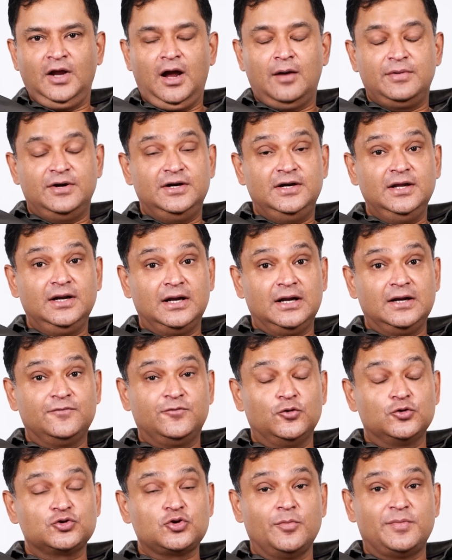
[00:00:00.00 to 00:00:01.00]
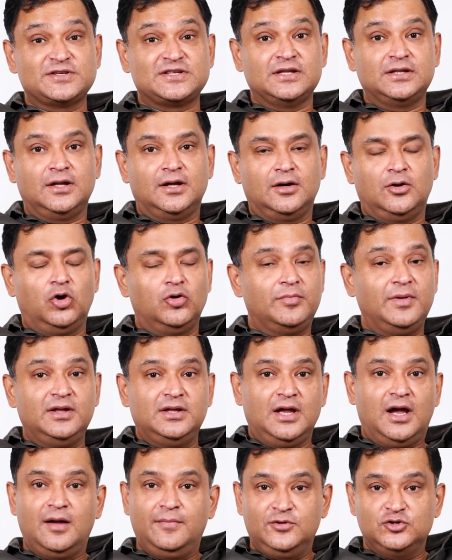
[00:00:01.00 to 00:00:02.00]
अब इंडियन एयरफोर्स को पसंद और मैं
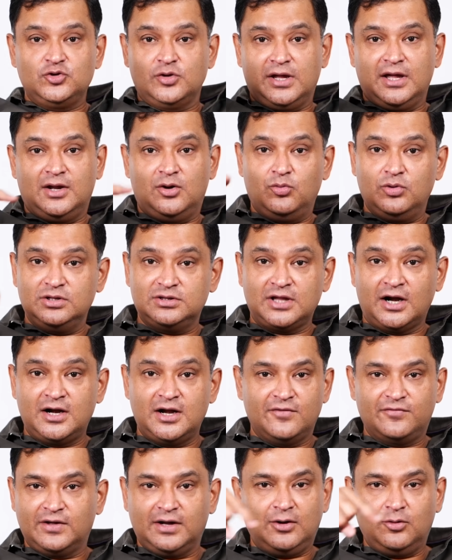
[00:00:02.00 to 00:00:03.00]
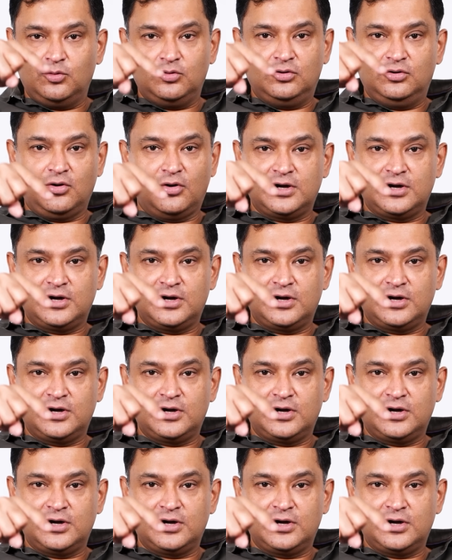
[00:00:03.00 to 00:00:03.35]
यहां पे जो कह रहा हूं कि तंडव करा वो